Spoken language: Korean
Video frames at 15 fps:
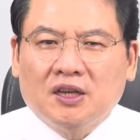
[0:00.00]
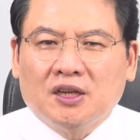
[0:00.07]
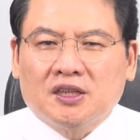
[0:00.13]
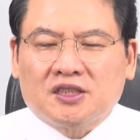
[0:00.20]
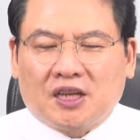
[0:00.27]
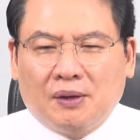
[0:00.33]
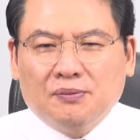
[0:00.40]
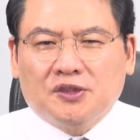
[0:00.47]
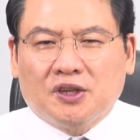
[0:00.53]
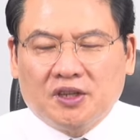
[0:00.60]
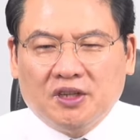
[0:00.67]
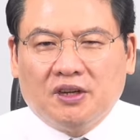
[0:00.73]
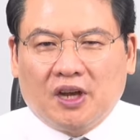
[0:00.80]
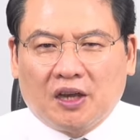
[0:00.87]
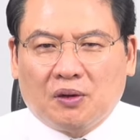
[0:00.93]
삼선
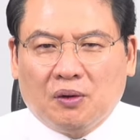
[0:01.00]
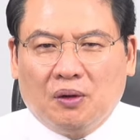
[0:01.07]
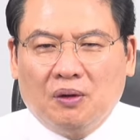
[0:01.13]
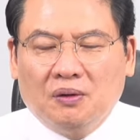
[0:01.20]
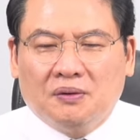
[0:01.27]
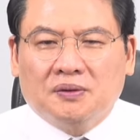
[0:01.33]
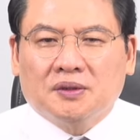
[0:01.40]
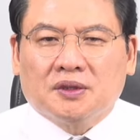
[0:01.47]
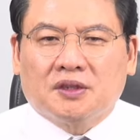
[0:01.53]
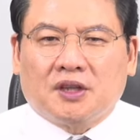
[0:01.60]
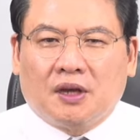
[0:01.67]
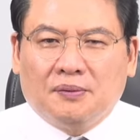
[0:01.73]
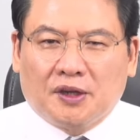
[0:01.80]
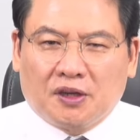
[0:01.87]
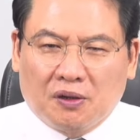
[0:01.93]
의원 했고 그
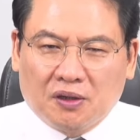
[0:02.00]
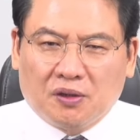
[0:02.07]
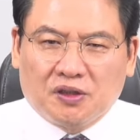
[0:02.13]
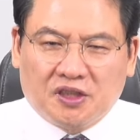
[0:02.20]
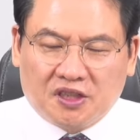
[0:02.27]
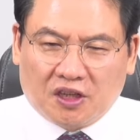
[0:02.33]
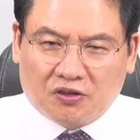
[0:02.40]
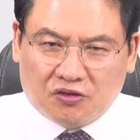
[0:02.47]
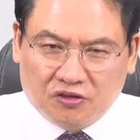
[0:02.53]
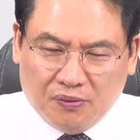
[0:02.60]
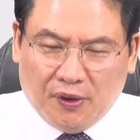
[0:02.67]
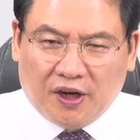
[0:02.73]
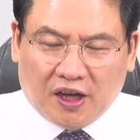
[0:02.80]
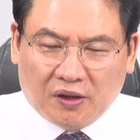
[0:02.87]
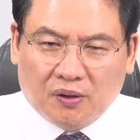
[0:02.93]
다음에 경기도지사 두
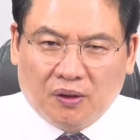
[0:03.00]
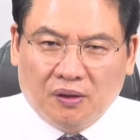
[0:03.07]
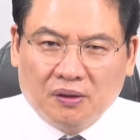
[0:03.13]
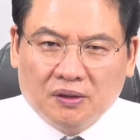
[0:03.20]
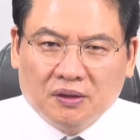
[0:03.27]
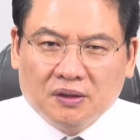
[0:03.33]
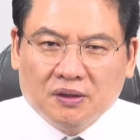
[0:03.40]
번 했고